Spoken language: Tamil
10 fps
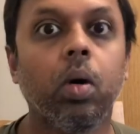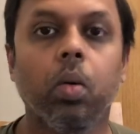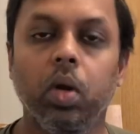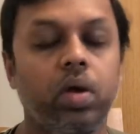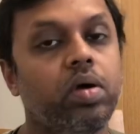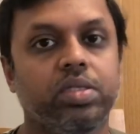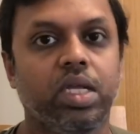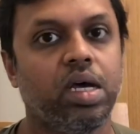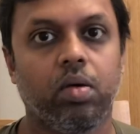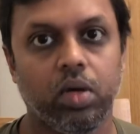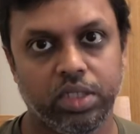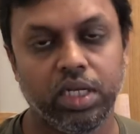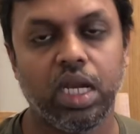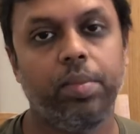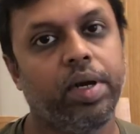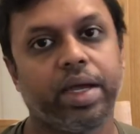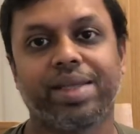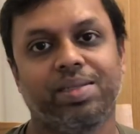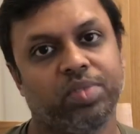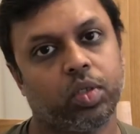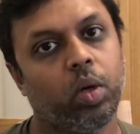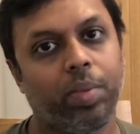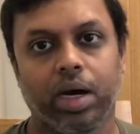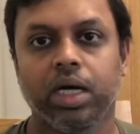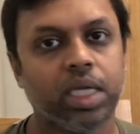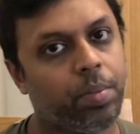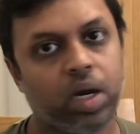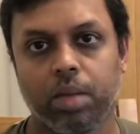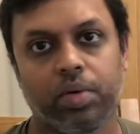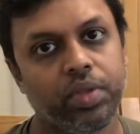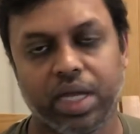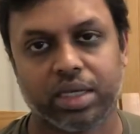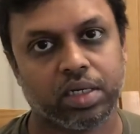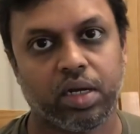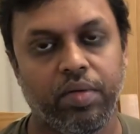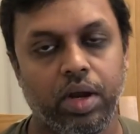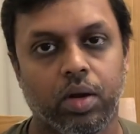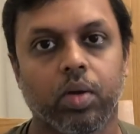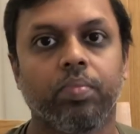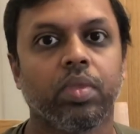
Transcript: ஒரு சில ஒரு சின்ன லிமிட்டுக்கு எக்ஸம்ஷன் கொடுப்பாங்க அதுக்கப்புறம் நம்ம வந்து டேக்ஸ் கட்ட வேண்டியிருக்கும்